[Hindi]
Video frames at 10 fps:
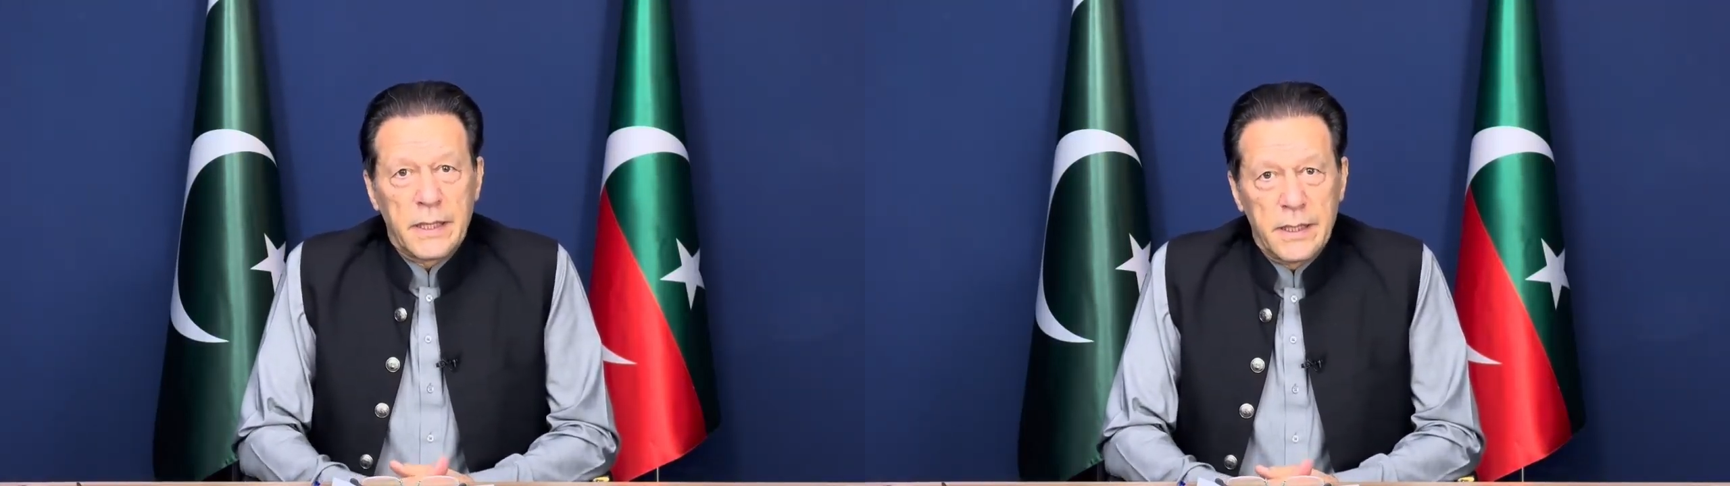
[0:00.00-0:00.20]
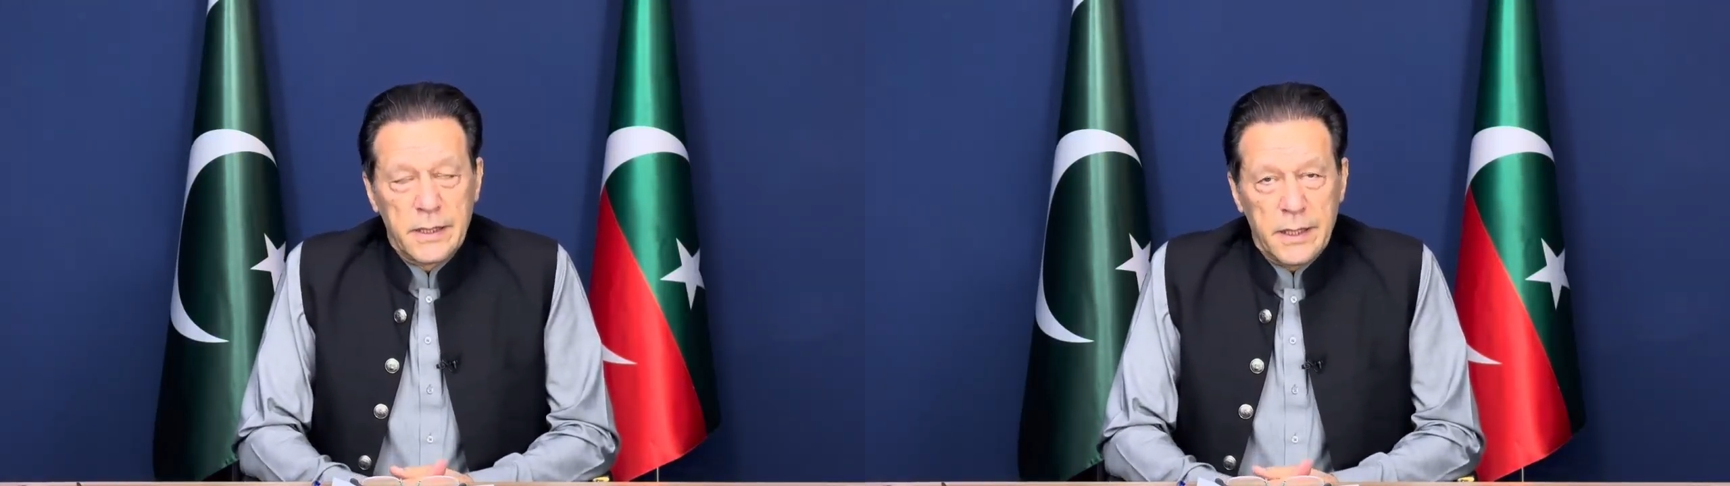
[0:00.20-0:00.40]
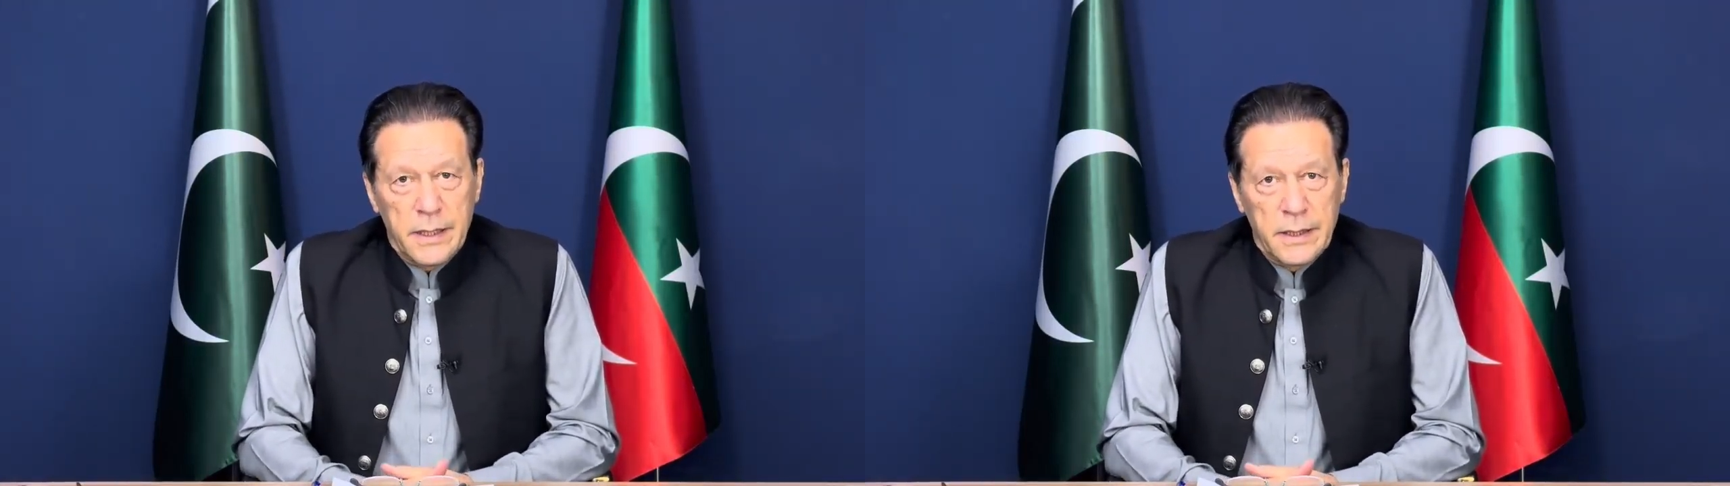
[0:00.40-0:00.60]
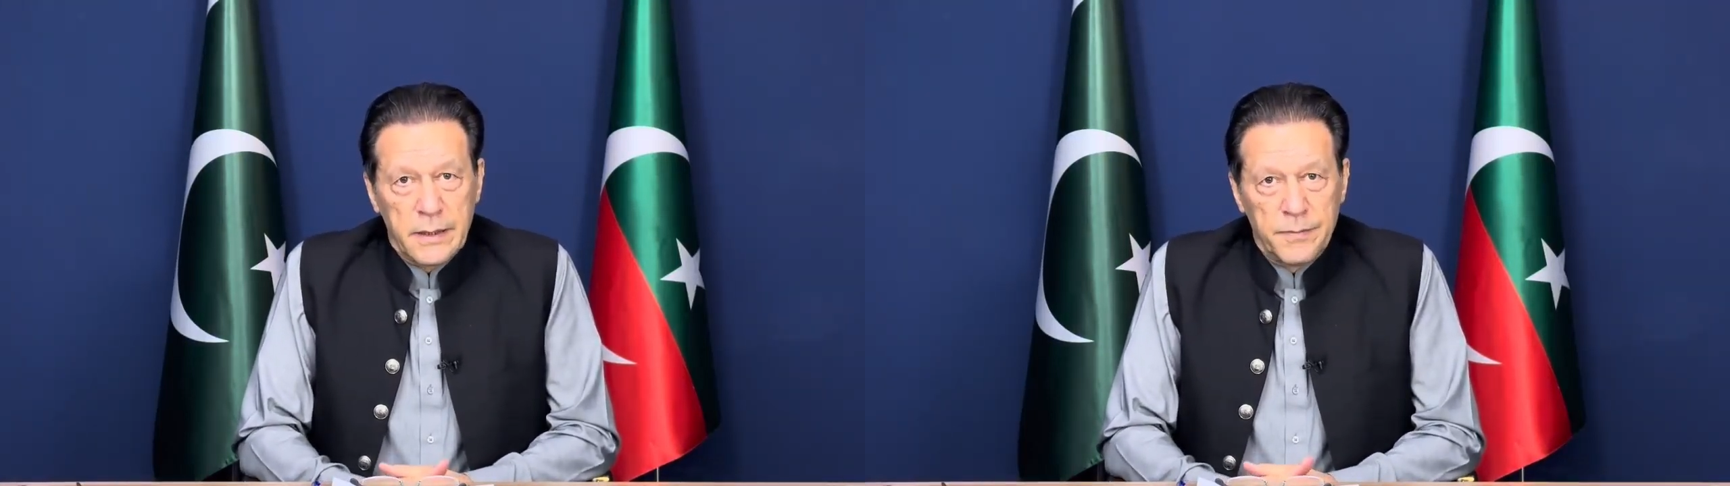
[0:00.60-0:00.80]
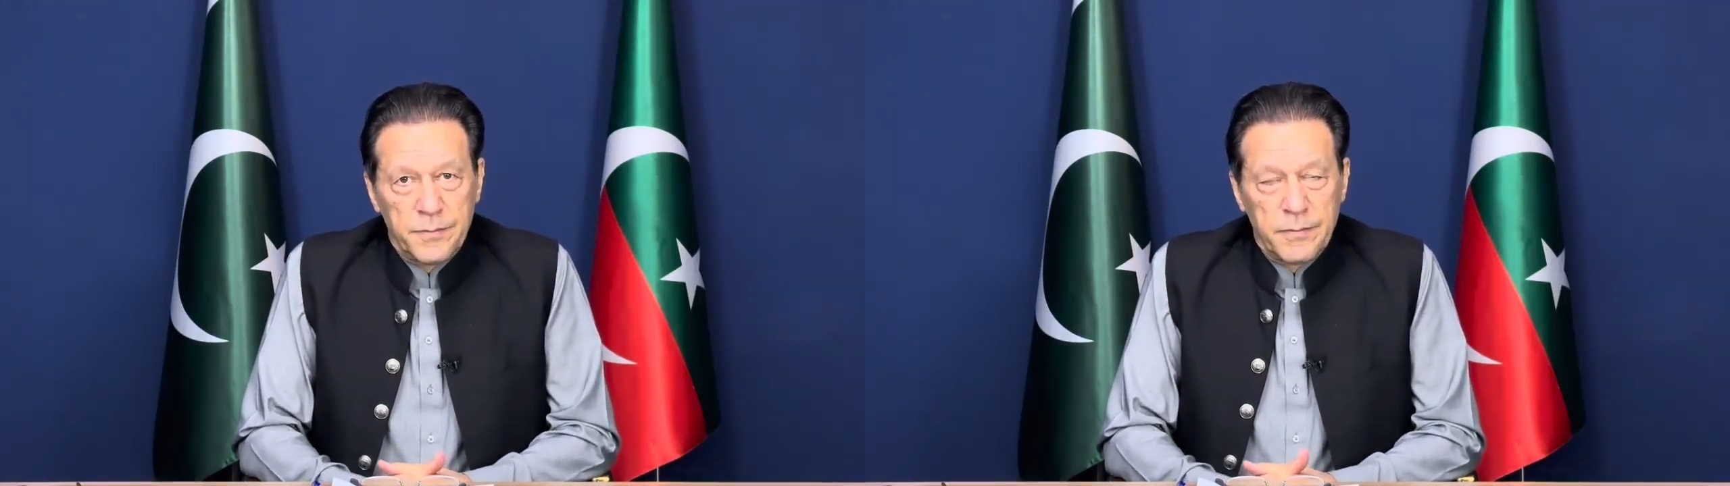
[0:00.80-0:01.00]
कनस्ताइन
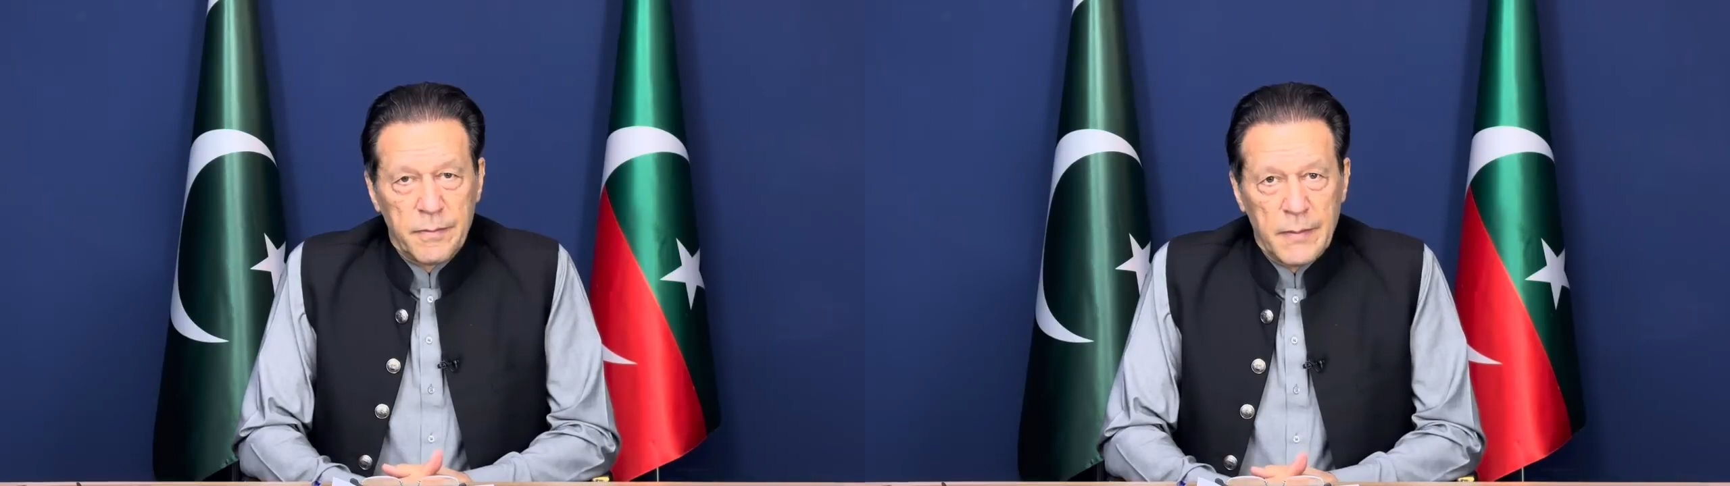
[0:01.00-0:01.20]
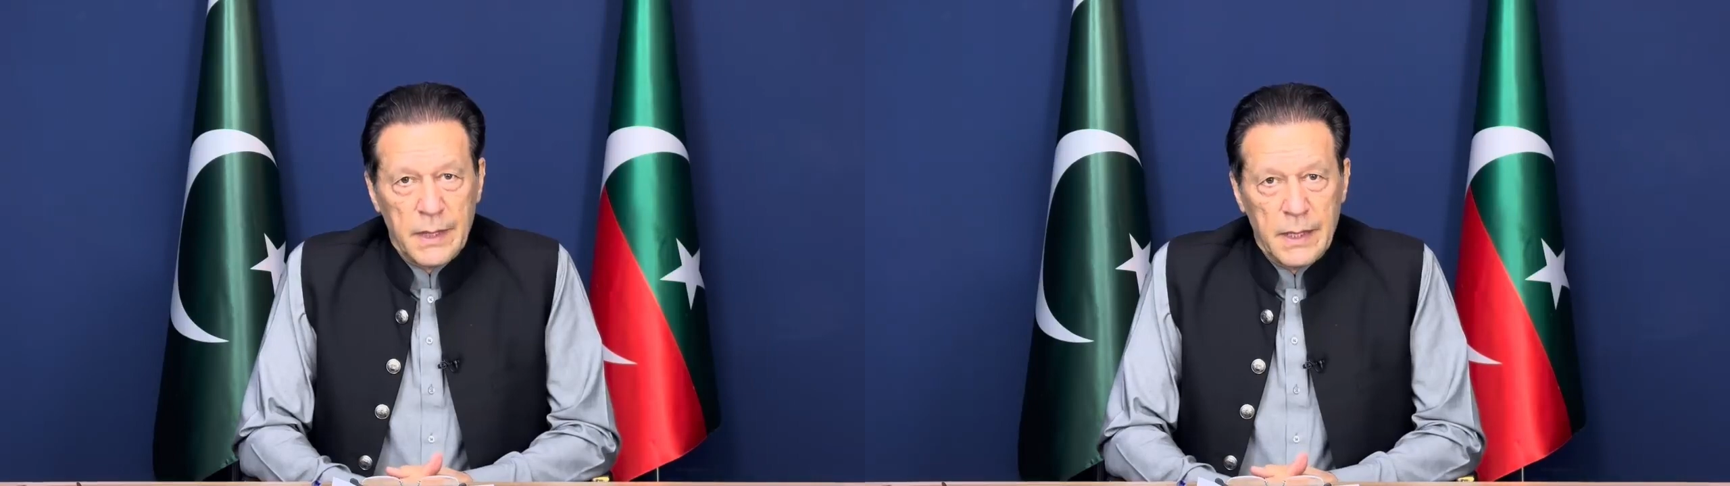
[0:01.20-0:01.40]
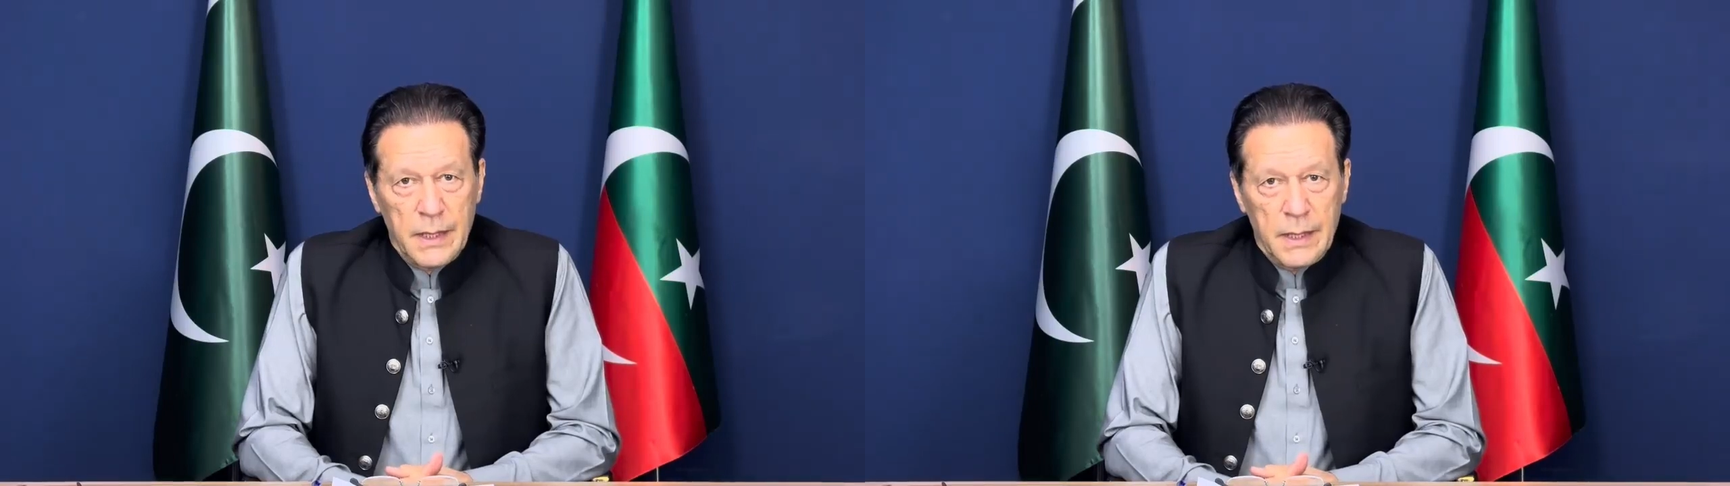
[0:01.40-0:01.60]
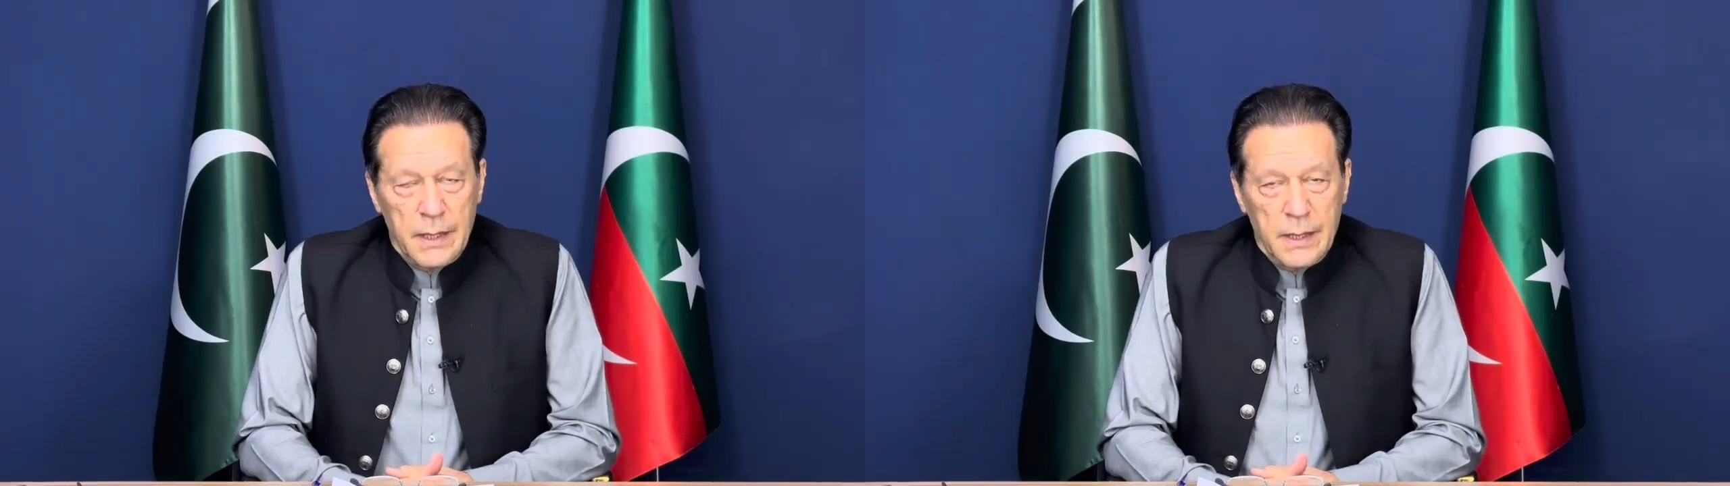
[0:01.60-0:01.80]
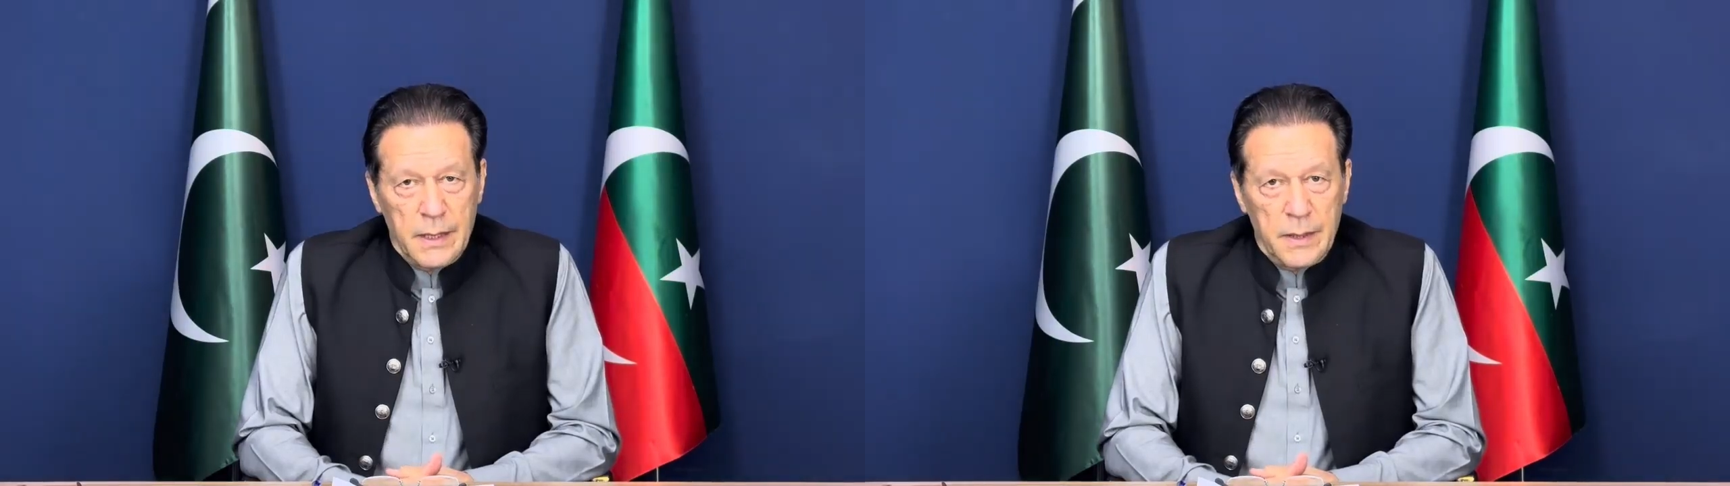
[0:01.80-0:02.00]

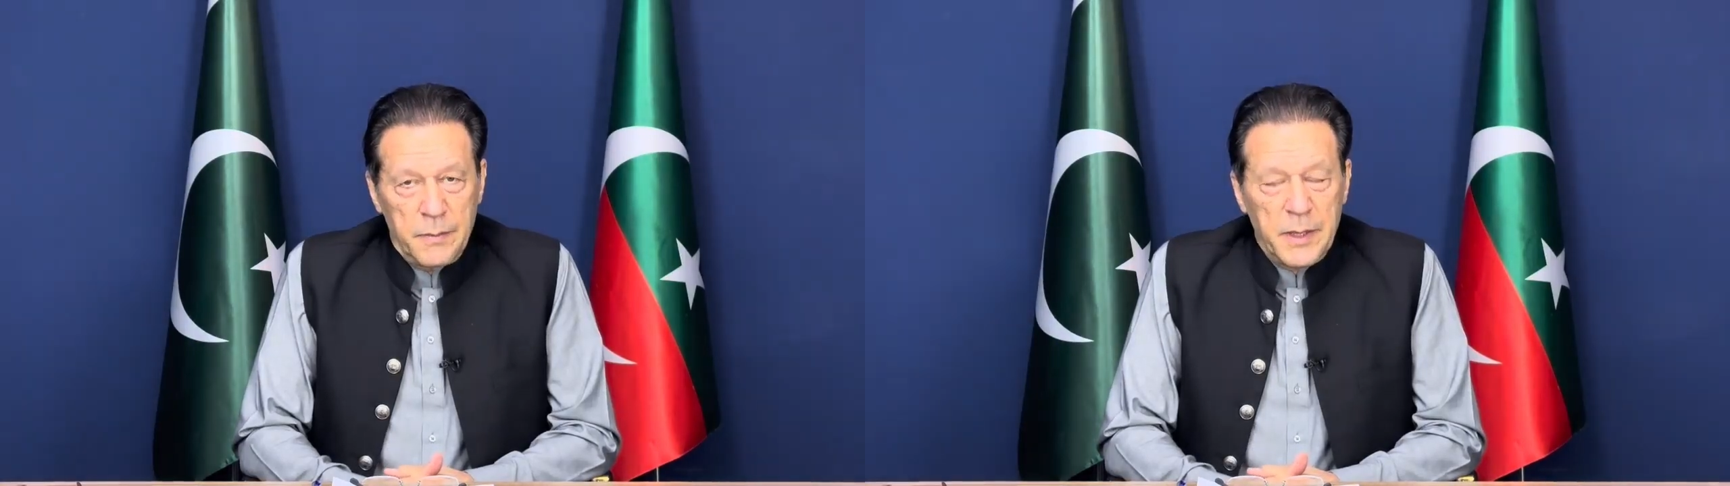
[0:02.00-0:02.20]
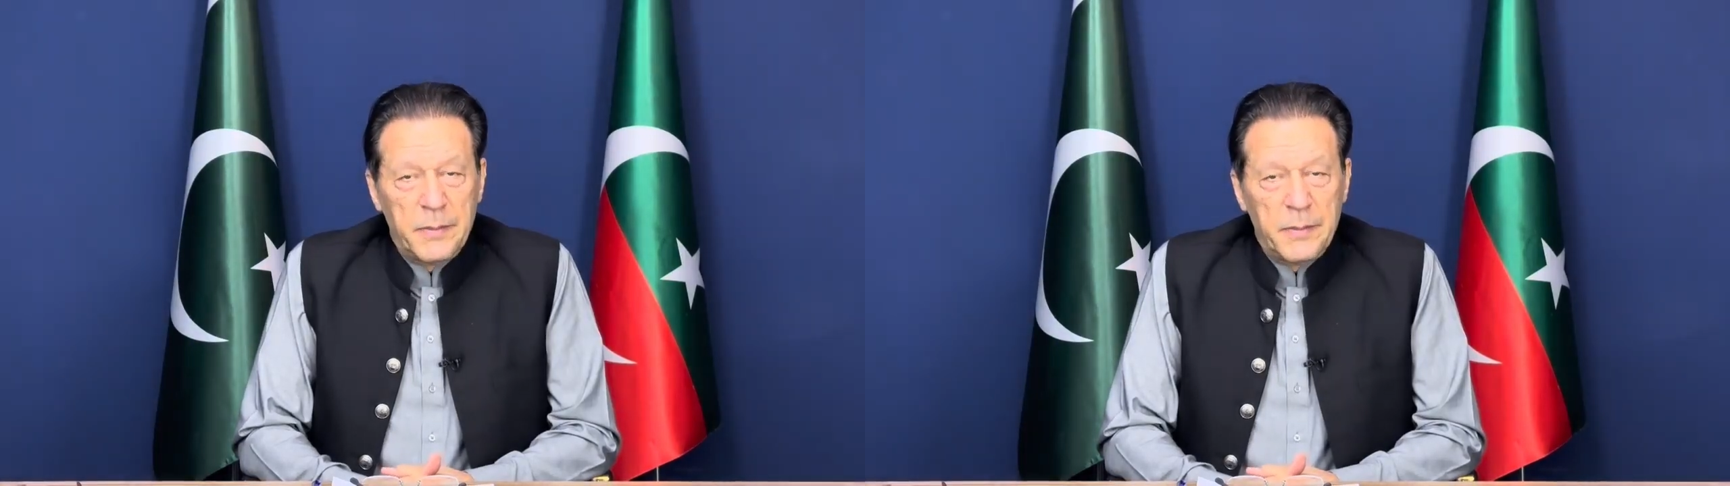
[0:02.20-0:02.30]
मेरे